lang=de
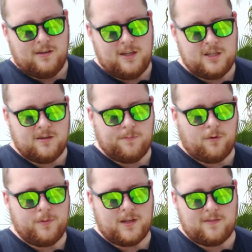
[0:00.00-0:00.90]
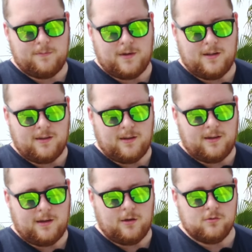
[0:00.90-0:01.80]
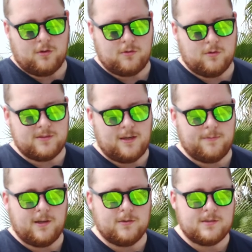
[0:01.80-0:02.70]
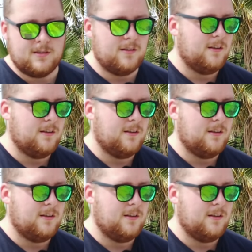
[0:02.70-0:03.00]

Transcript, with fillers: Ich probiere das mal danach auch noch kurz eben aus.